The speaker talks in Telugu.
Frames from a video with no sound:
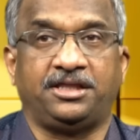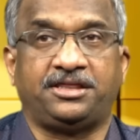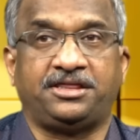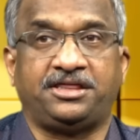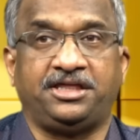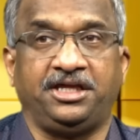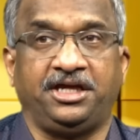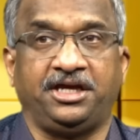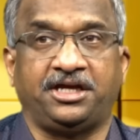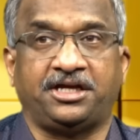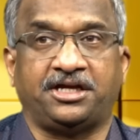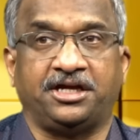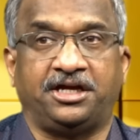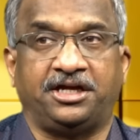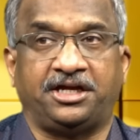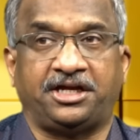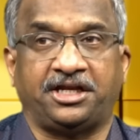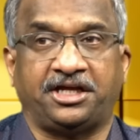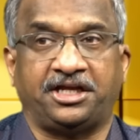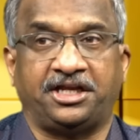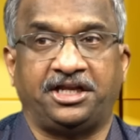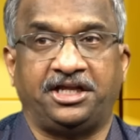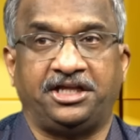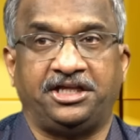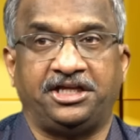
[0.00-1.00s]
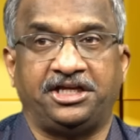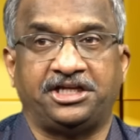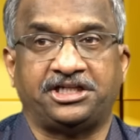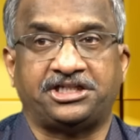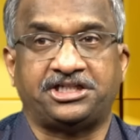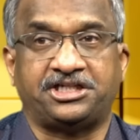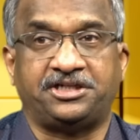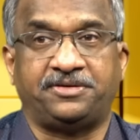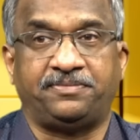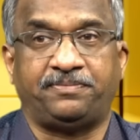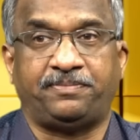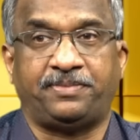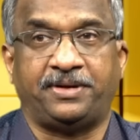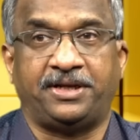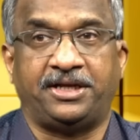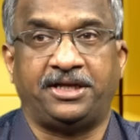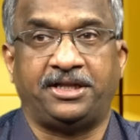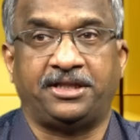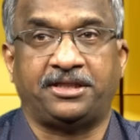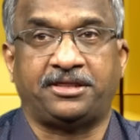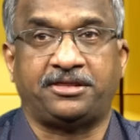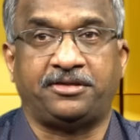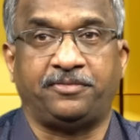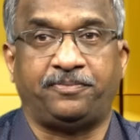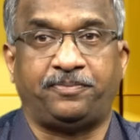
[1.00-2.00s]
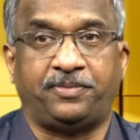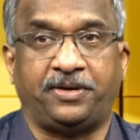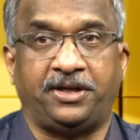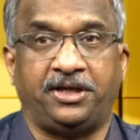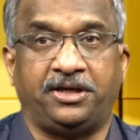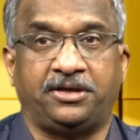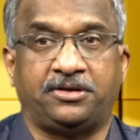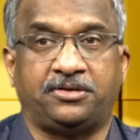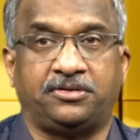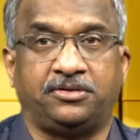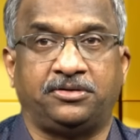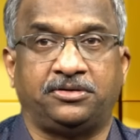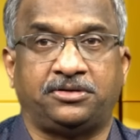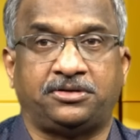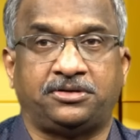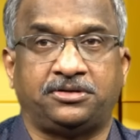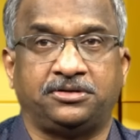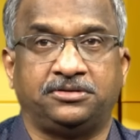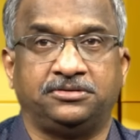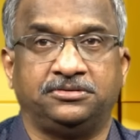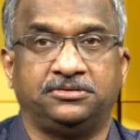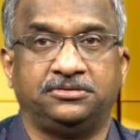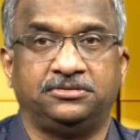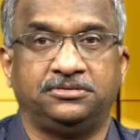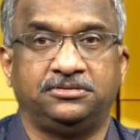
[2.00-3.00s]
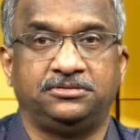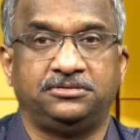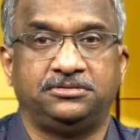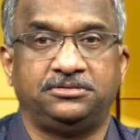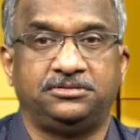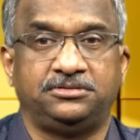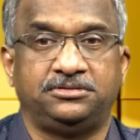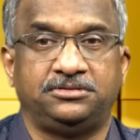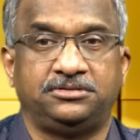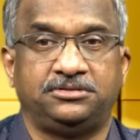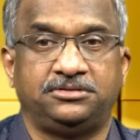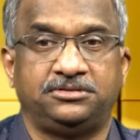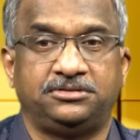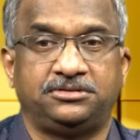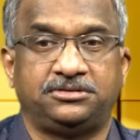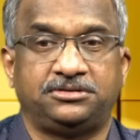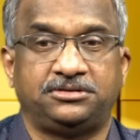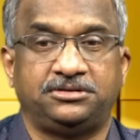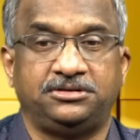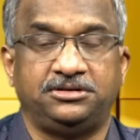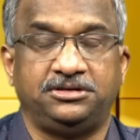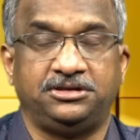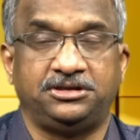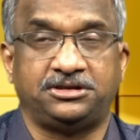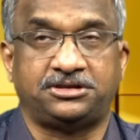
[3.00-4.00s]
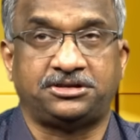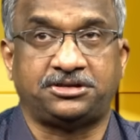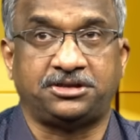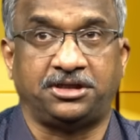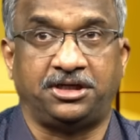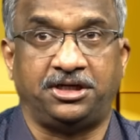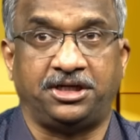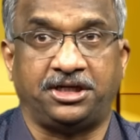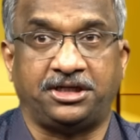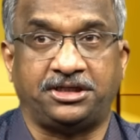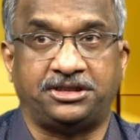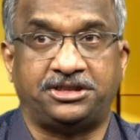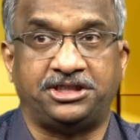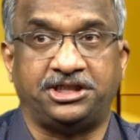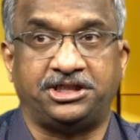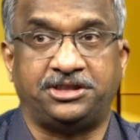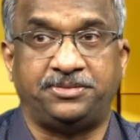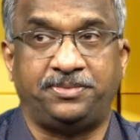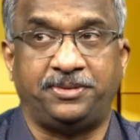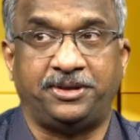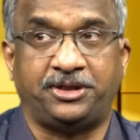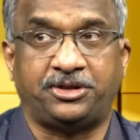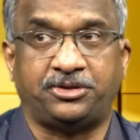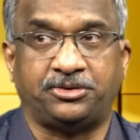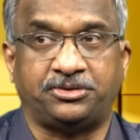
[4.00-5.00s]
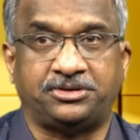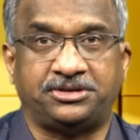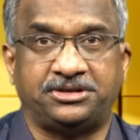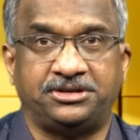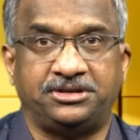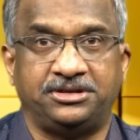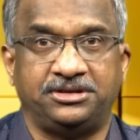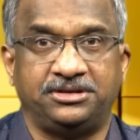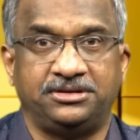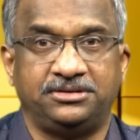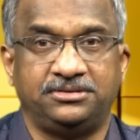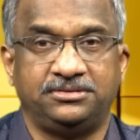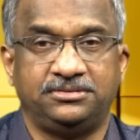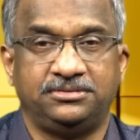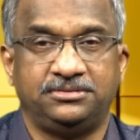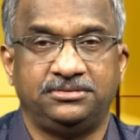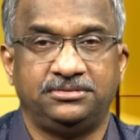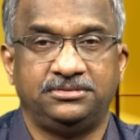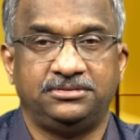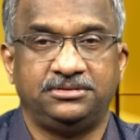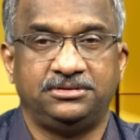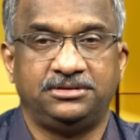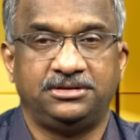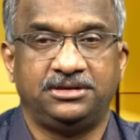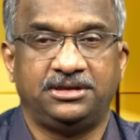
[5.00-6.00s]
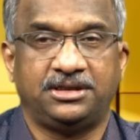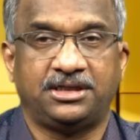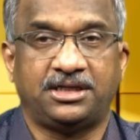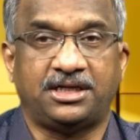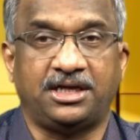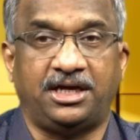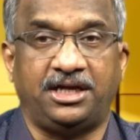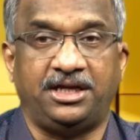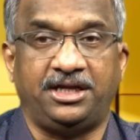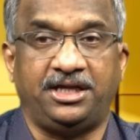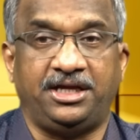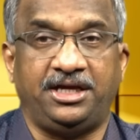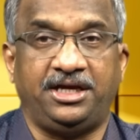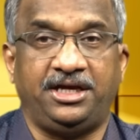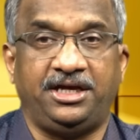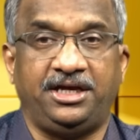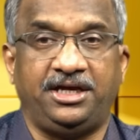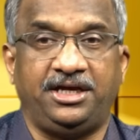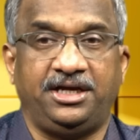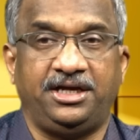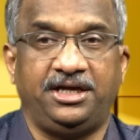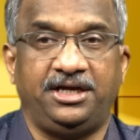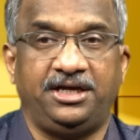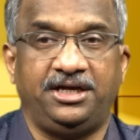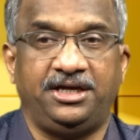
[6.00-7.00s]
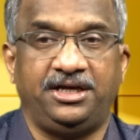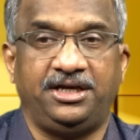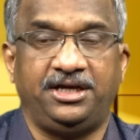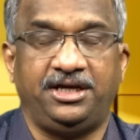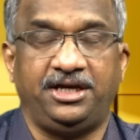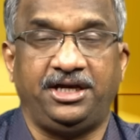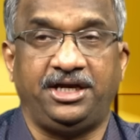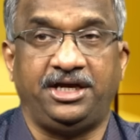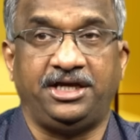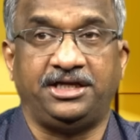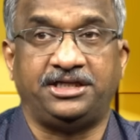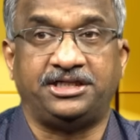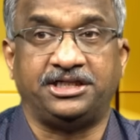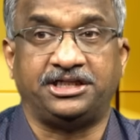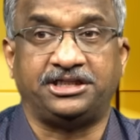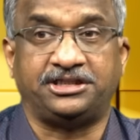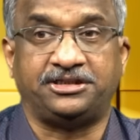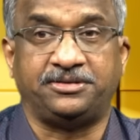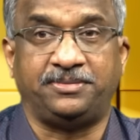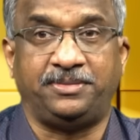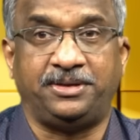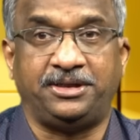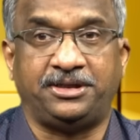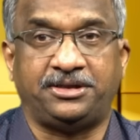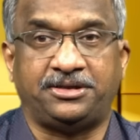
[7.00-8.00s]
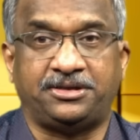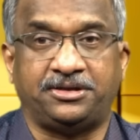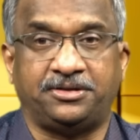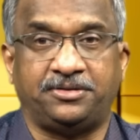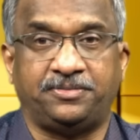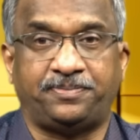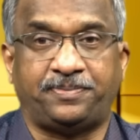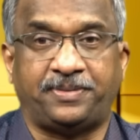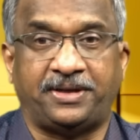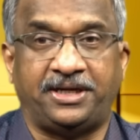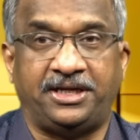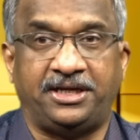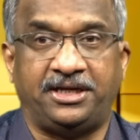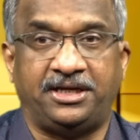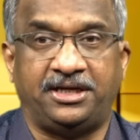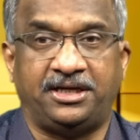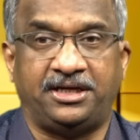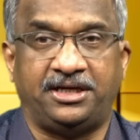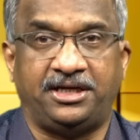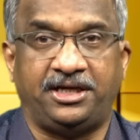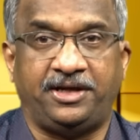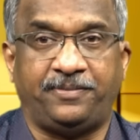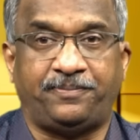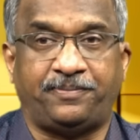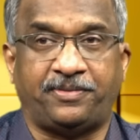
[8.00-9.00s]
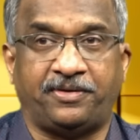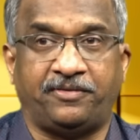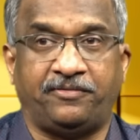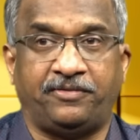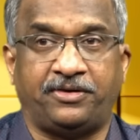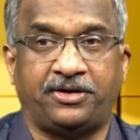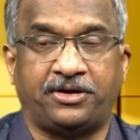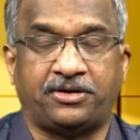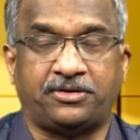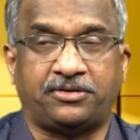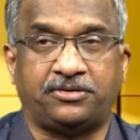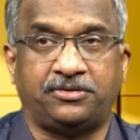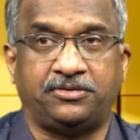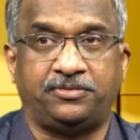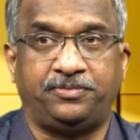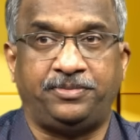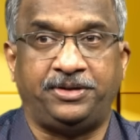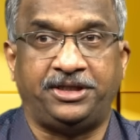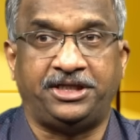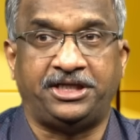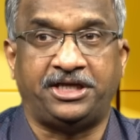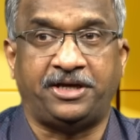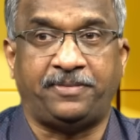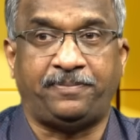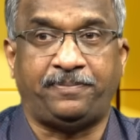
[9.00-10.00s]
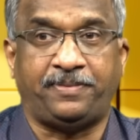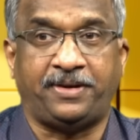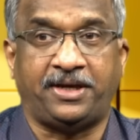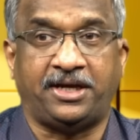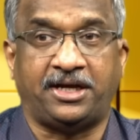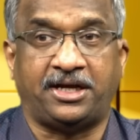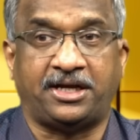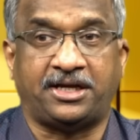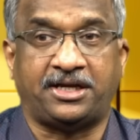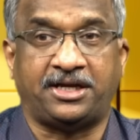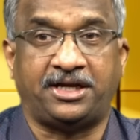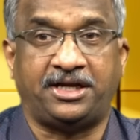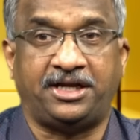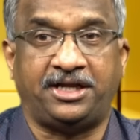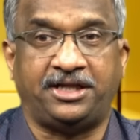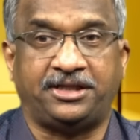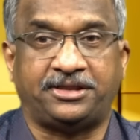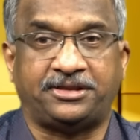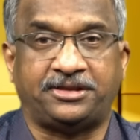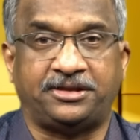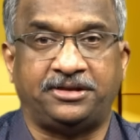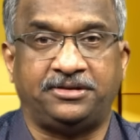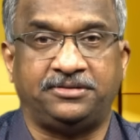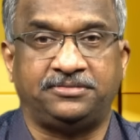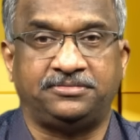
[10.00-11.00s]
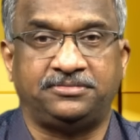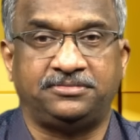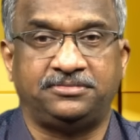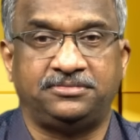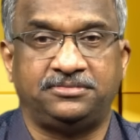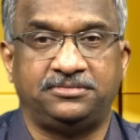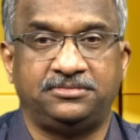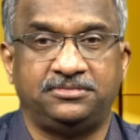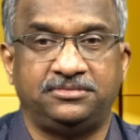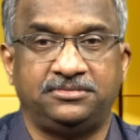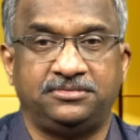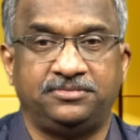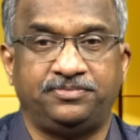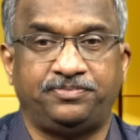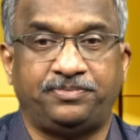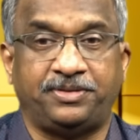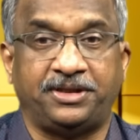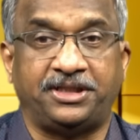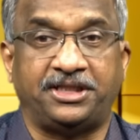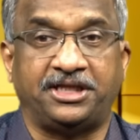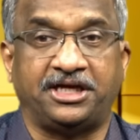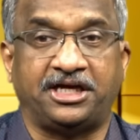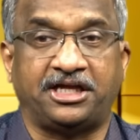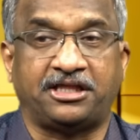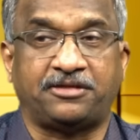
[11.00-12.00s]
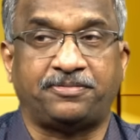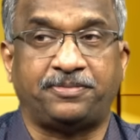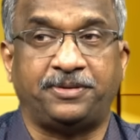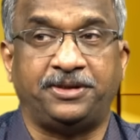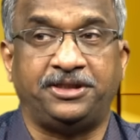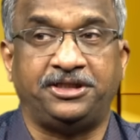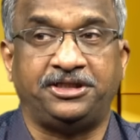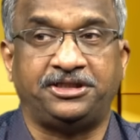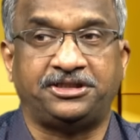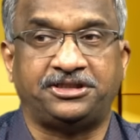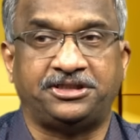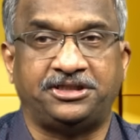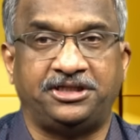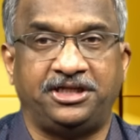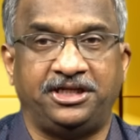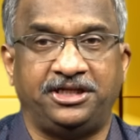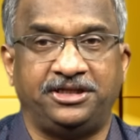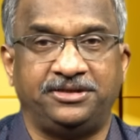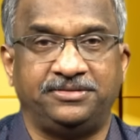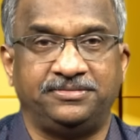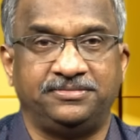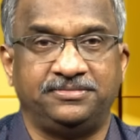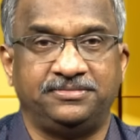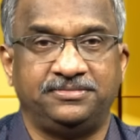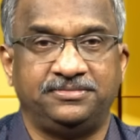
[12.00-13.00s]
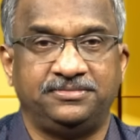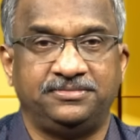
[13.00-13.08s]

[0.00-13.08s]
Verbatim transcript: ఎస్సీ కేటగరైజేషన్ పైన సుప్రీంకోర్టు హిస్టారిక్ జడ్జిమెంట్ వచ్చింది కానీ ఈ జడ్జిమెంటు పైన ఇప్పటి వరకు బీజేపీ అగ్రనేతలు పెద్దగా స్పందించింది లేదు